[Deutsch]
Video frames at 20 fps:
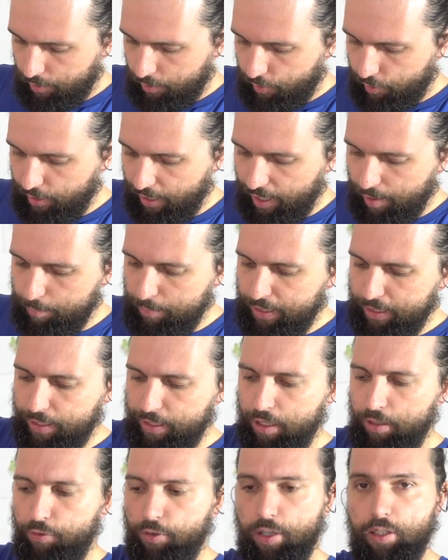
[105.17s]
Sie haben
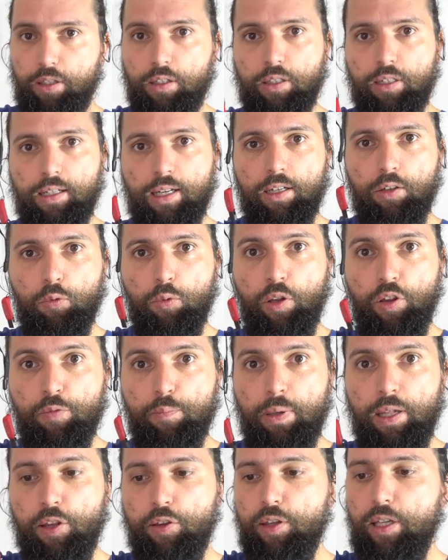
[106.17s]
mitgeliefert einen kleinen
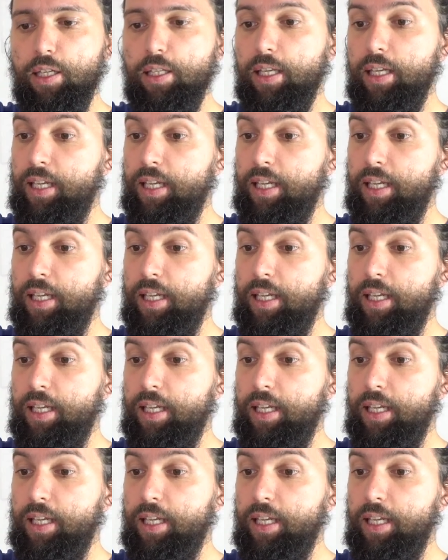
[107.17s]
USB-Stick,